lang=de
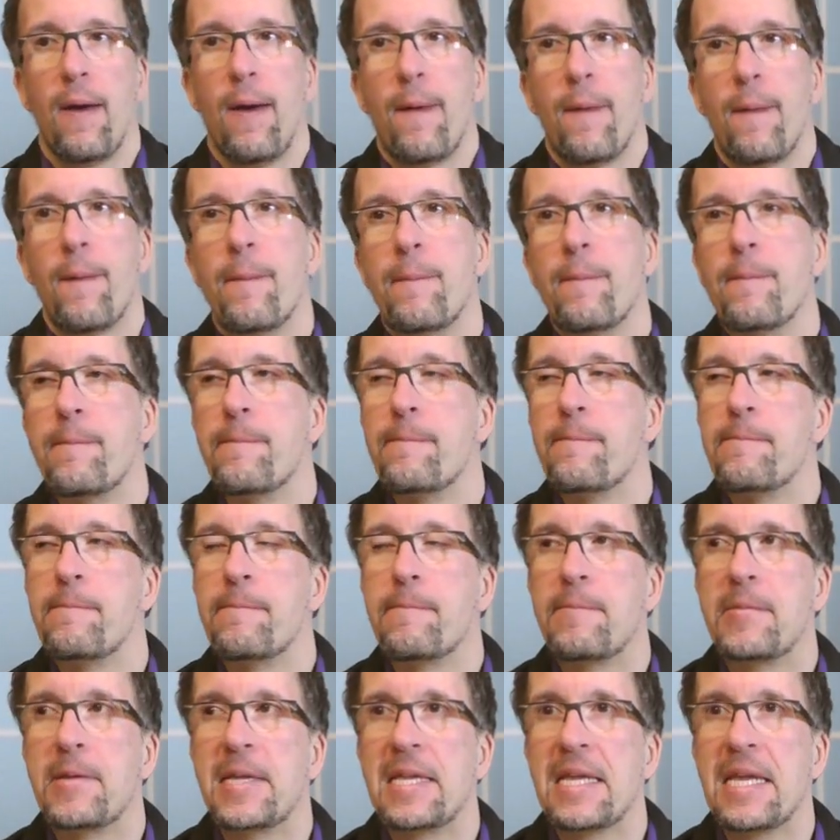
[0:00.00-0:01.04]
Ähm,
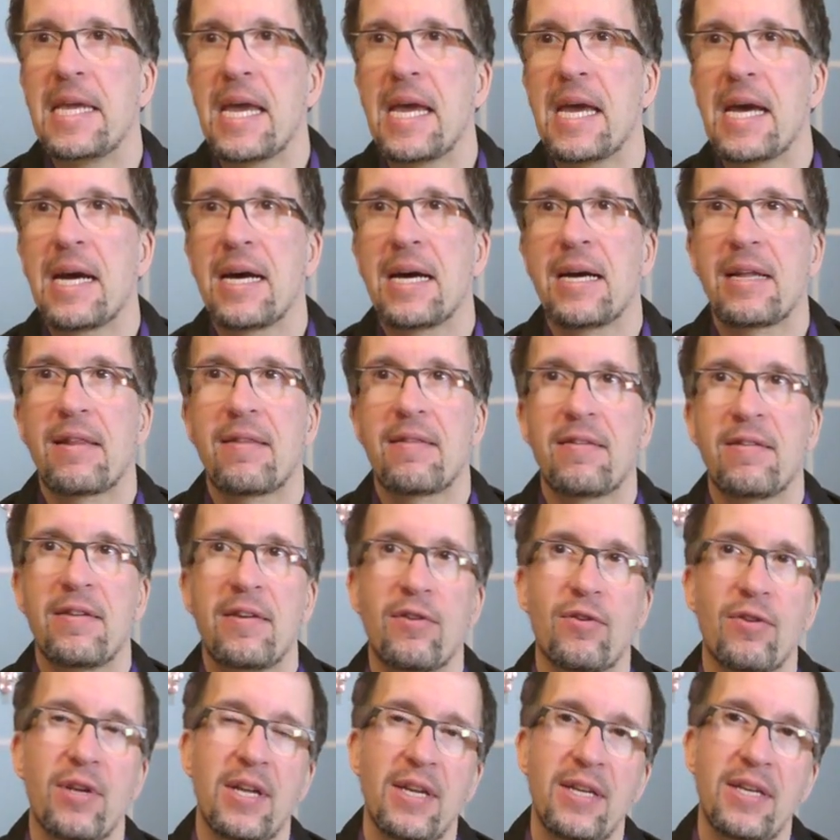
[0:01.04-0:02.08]
der hat
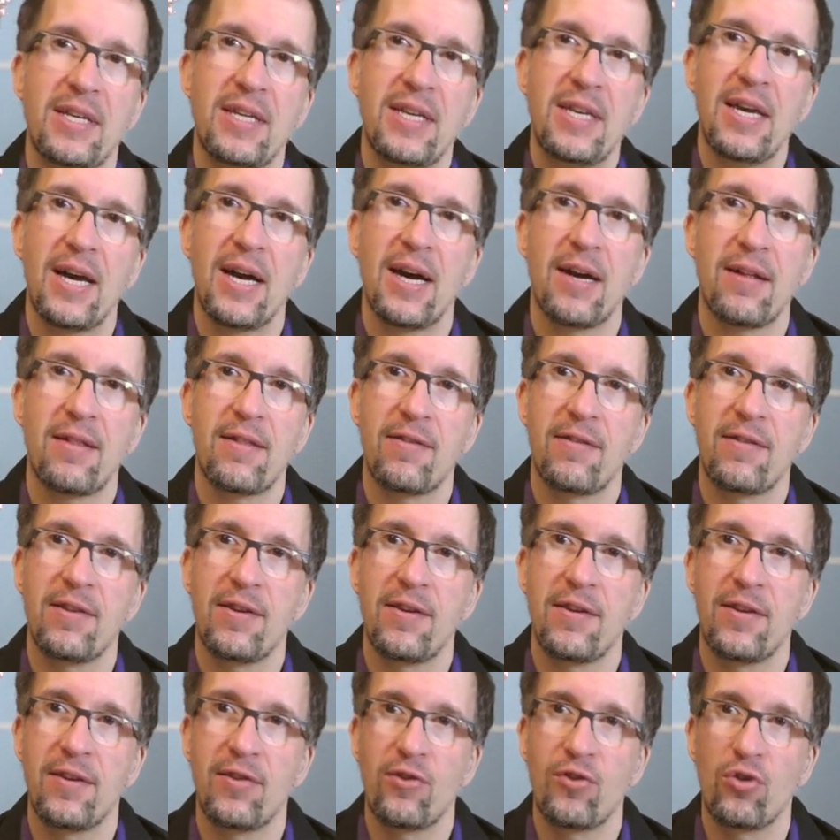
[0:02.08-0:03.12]
sich oder die hat
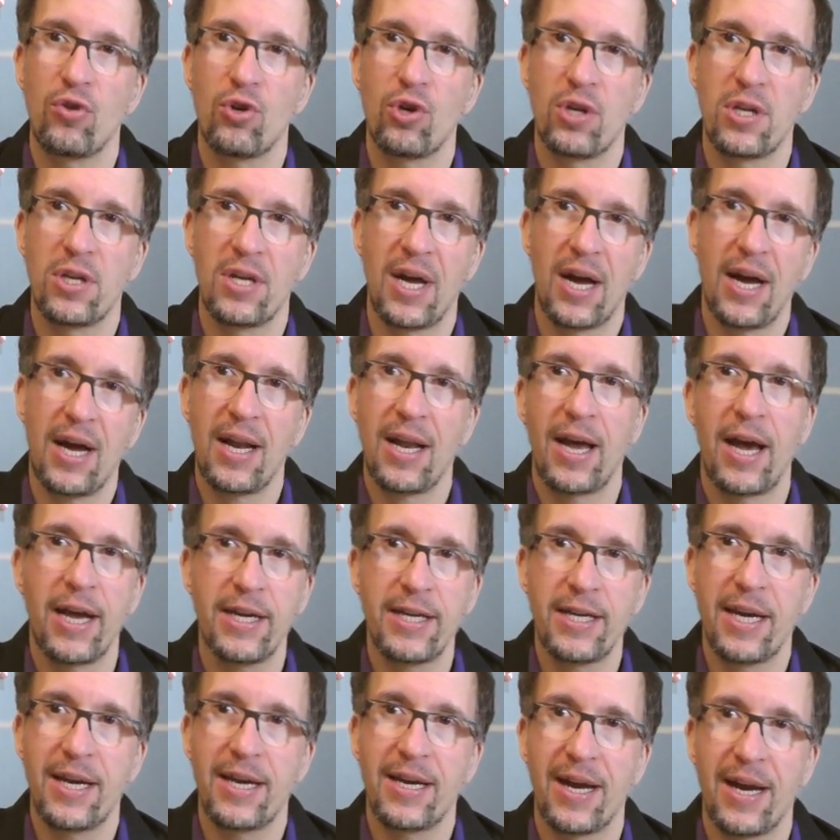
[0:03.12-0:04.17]
sich total
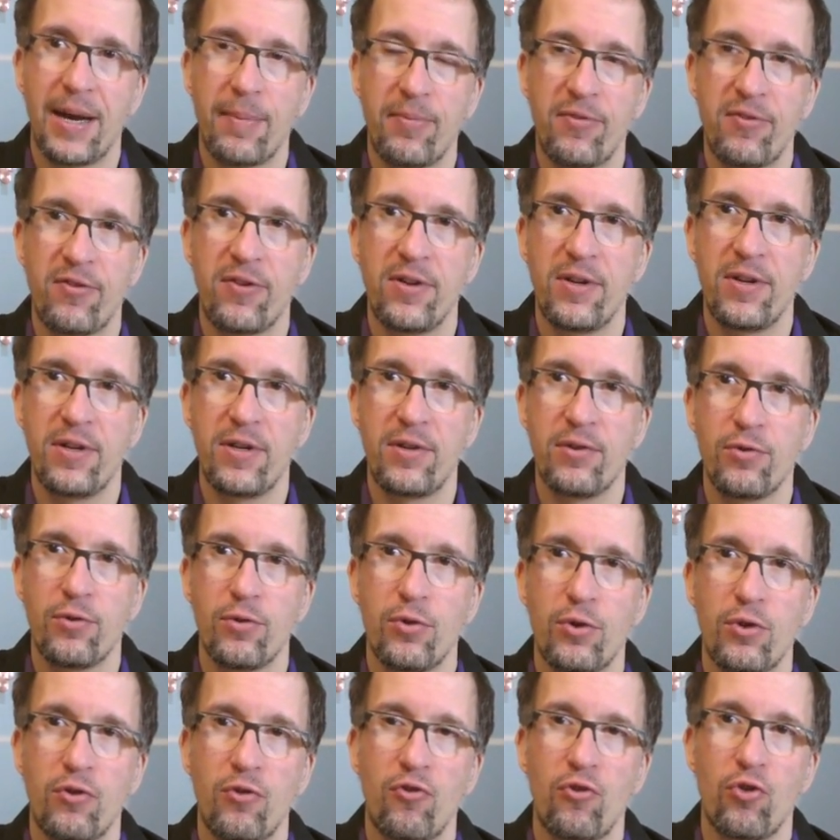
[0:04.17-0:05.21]
eingekapselt
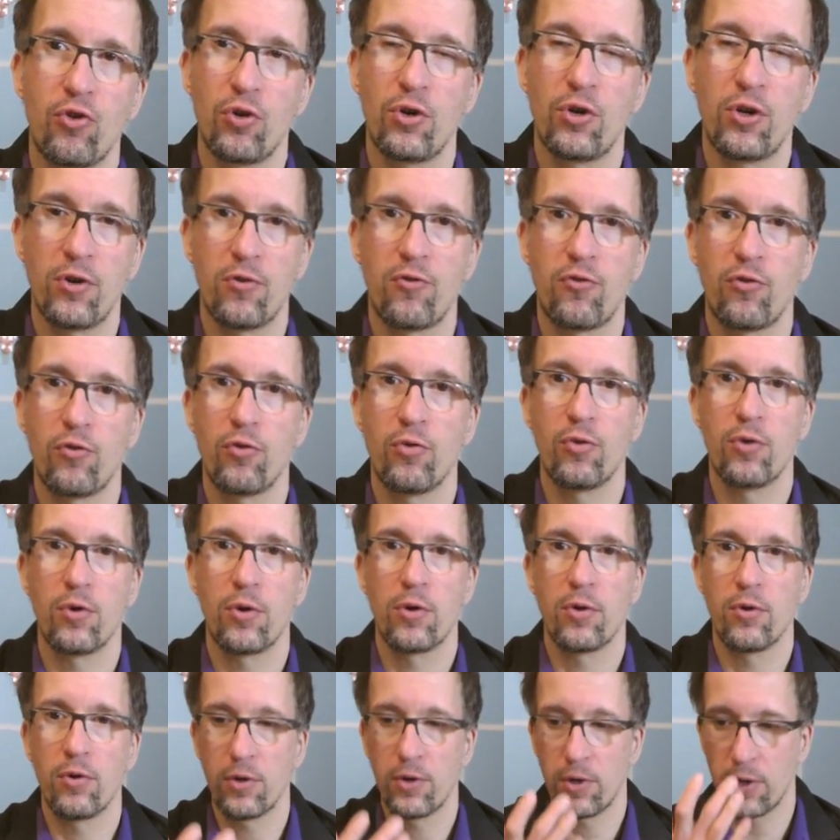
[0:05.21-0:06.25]
und
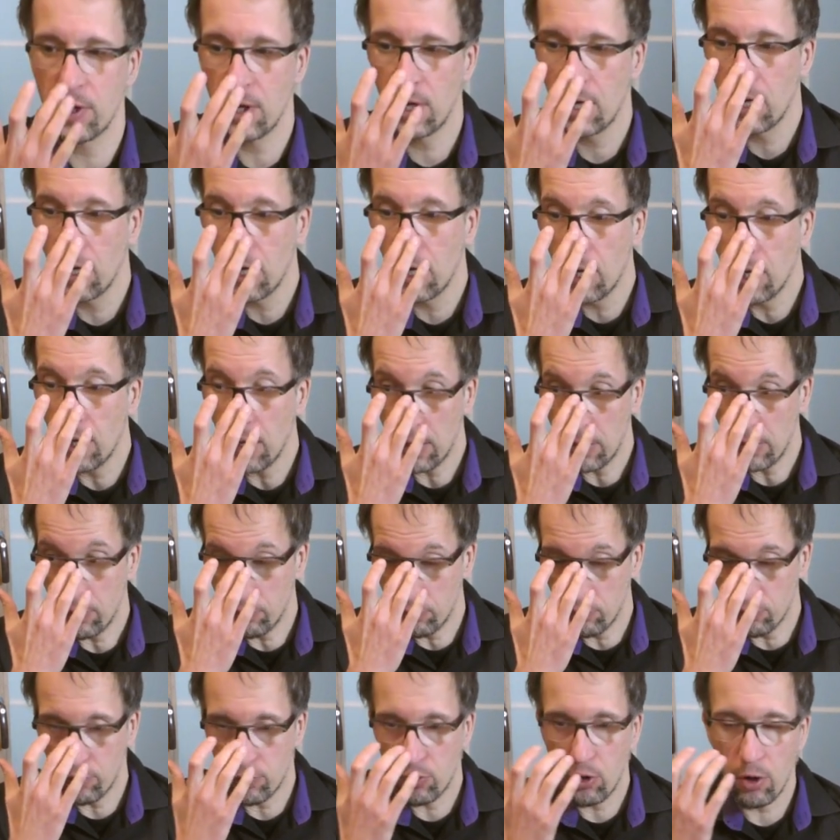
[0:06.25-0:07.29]
zurückgezogen. Und
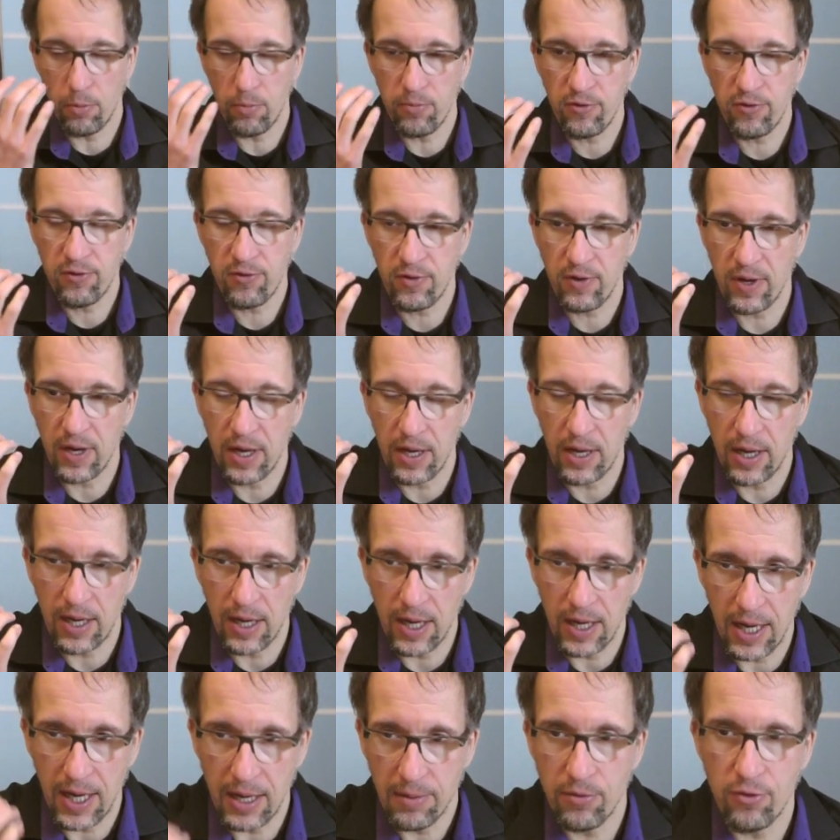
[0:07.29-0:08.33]
du kommst
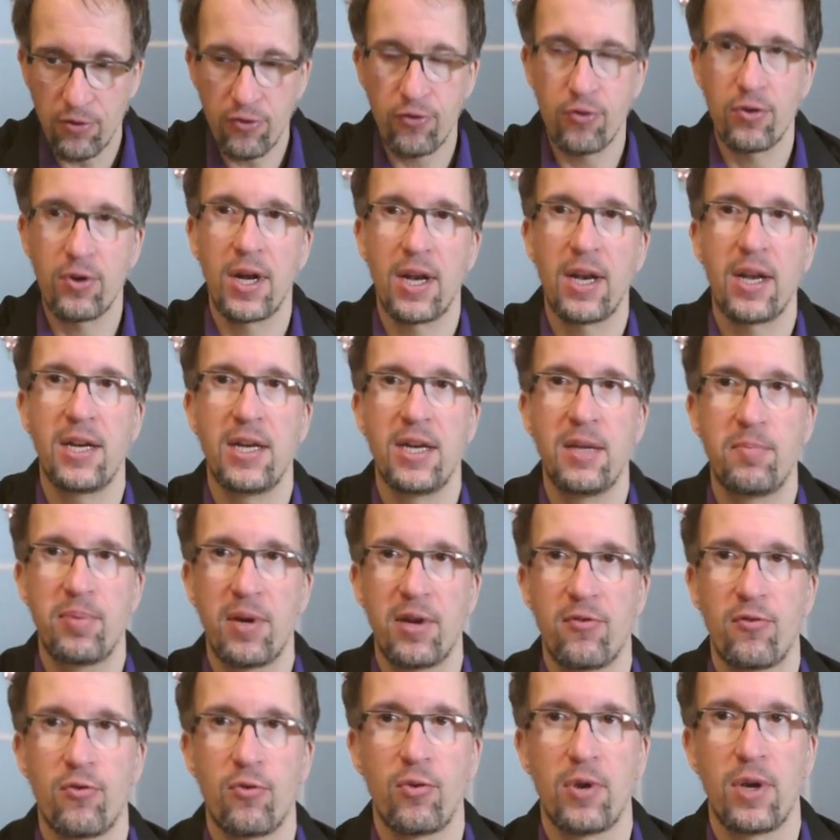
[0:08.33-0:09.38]
emotional an die
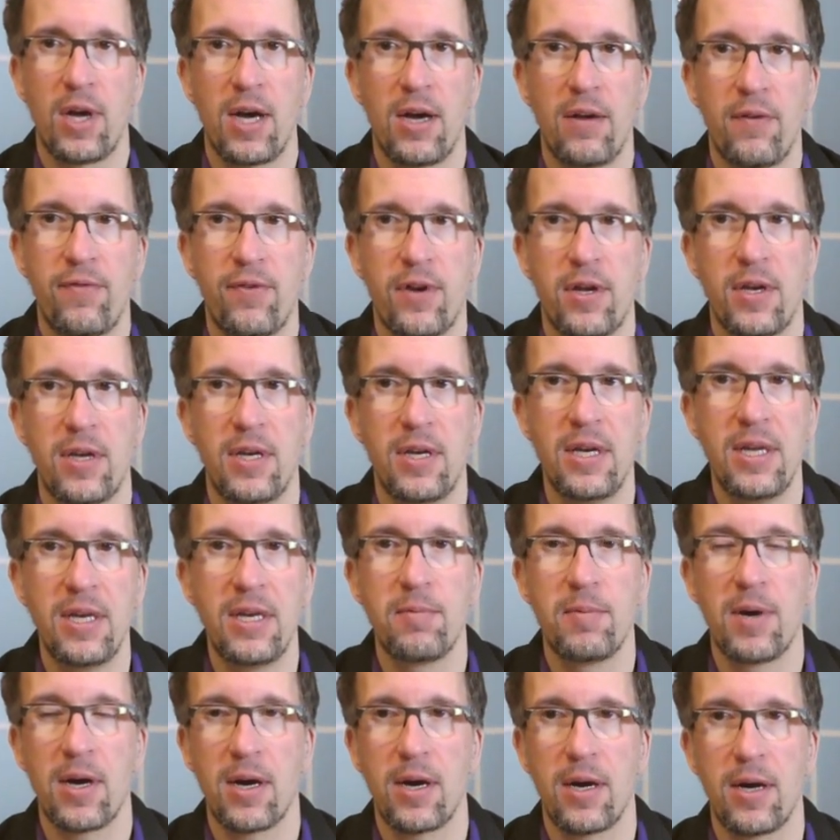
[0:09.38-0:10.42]
Person einfach
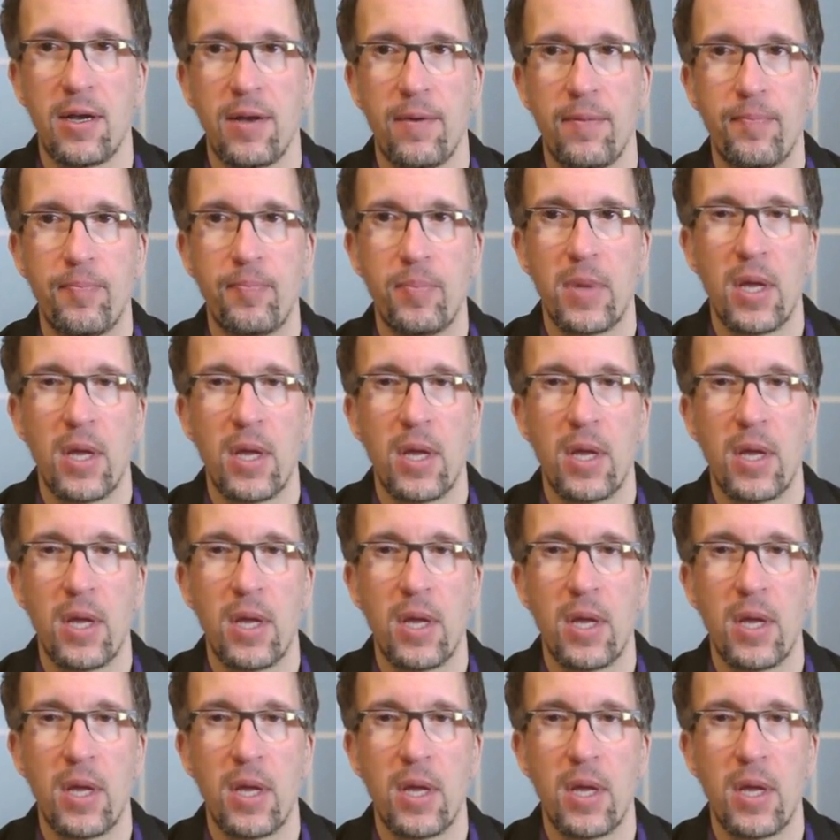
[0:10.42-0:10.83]
nicht mehr ran.